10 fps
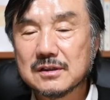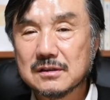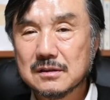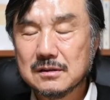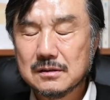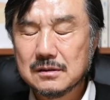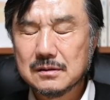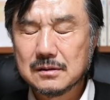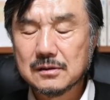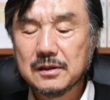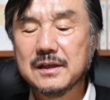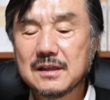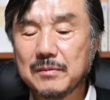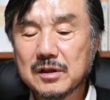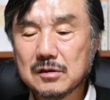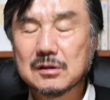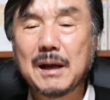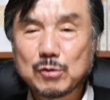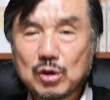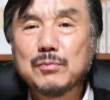정, 정성이 있다면 그걸
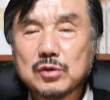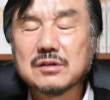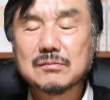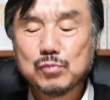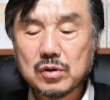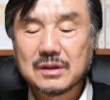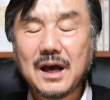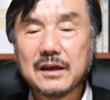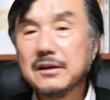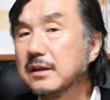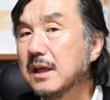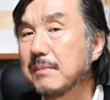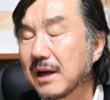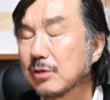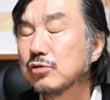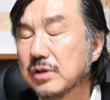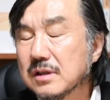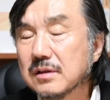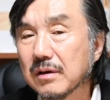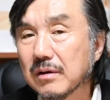다 쏟아 부었다 이렇게 말할 수는
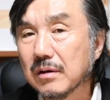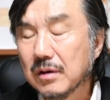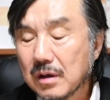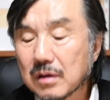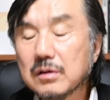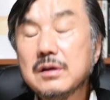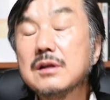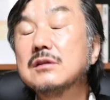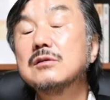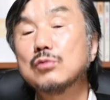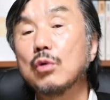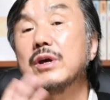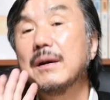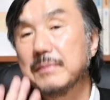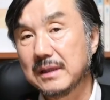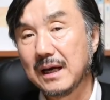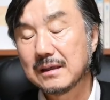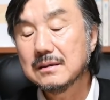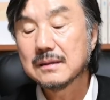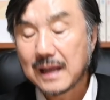있어요. 거기에는 저는 동의합니다.
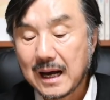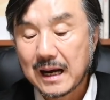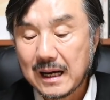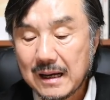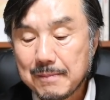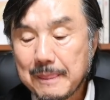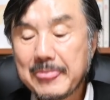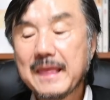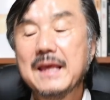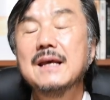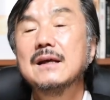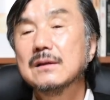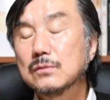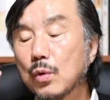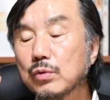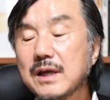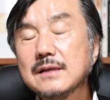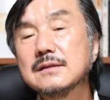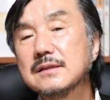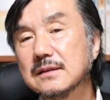그러나
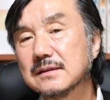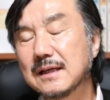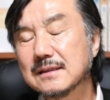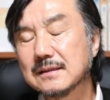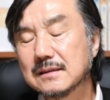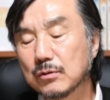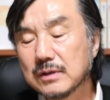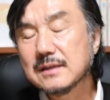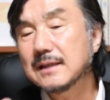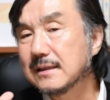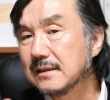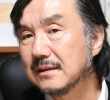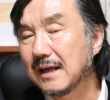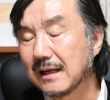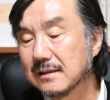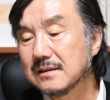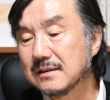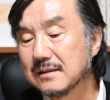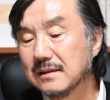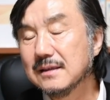동네에서 찍은 사진, 동네에서 사진 찍는
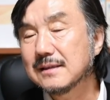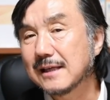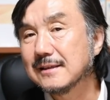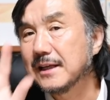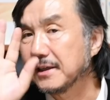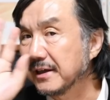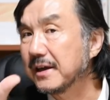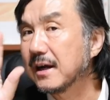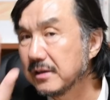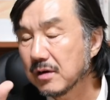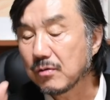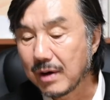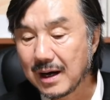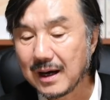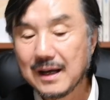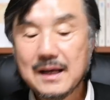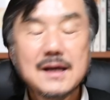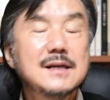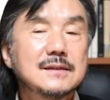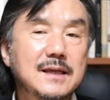아저씨의 사진의 영향력과
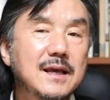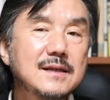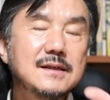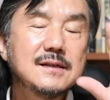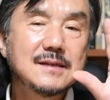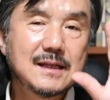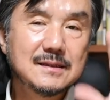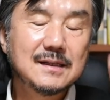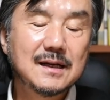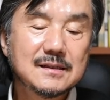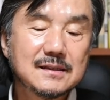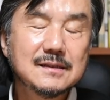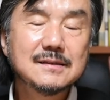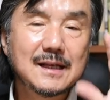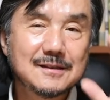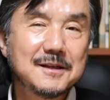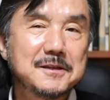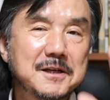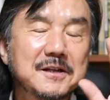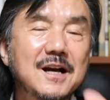세계적인 사진가가 찍은
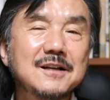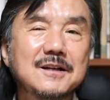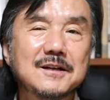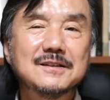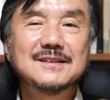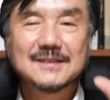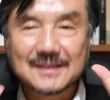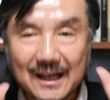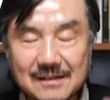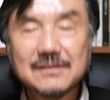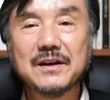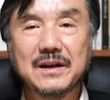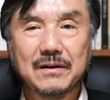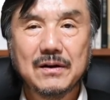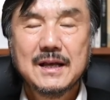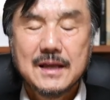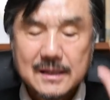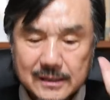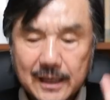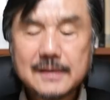사진의 영향력은 다른 거예요.
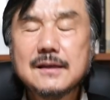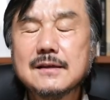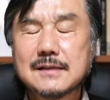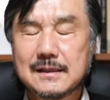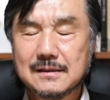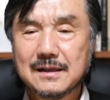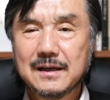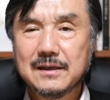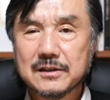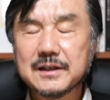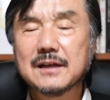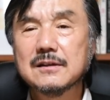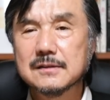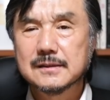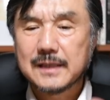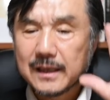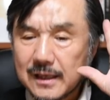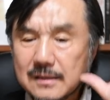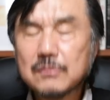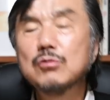세계적인 사진가의 영향력은
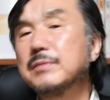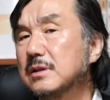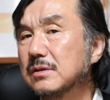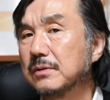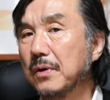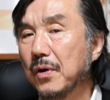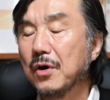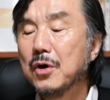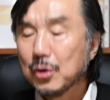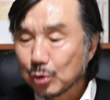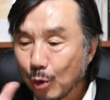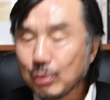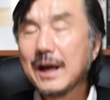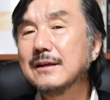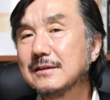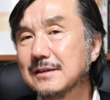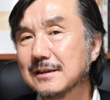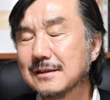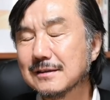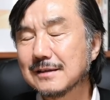세계적으로 미치고요. 동네 아저씨가
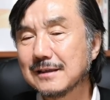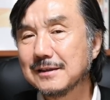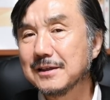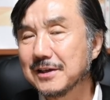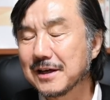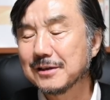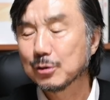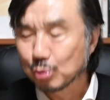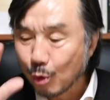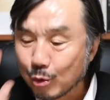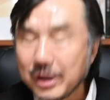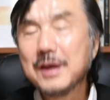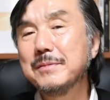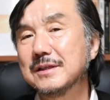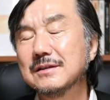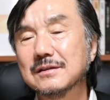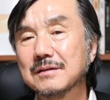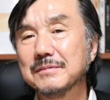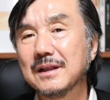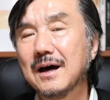찍은 사진의 영향력은 동네에 미치는
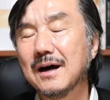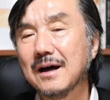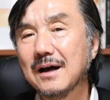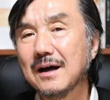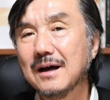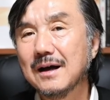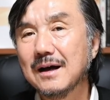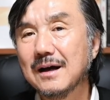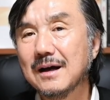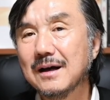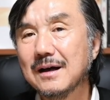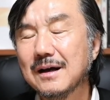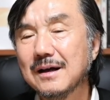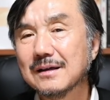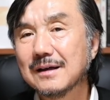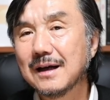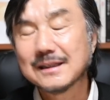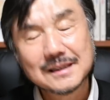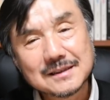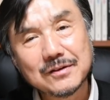겁니다.
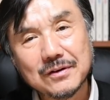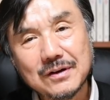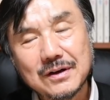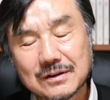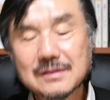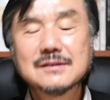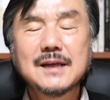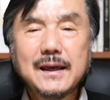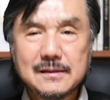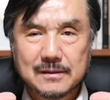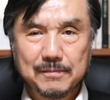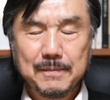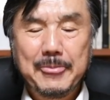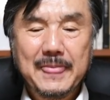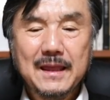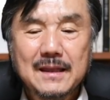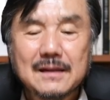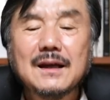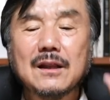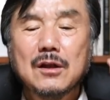아시겠어요? 그 차이점.
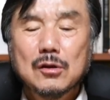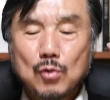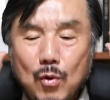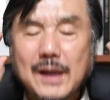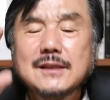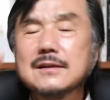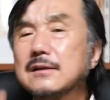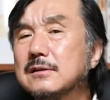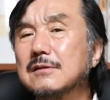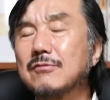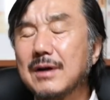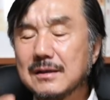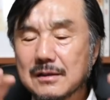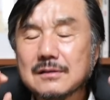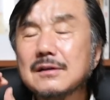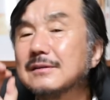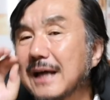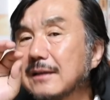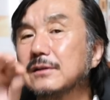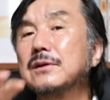그러니까 똑같이 열정과 정성을
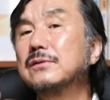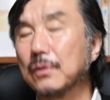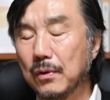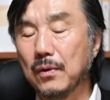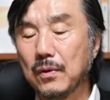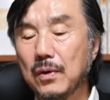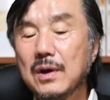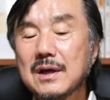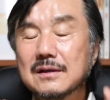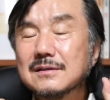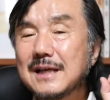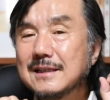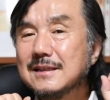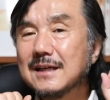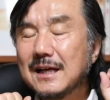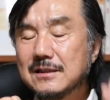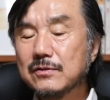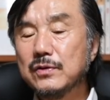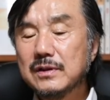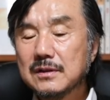다 들여도 그 사진이
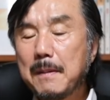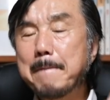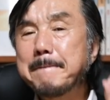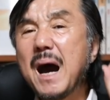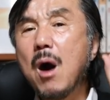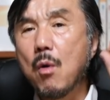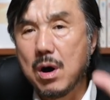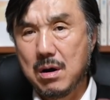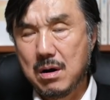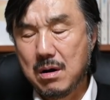가지고 있는 파워,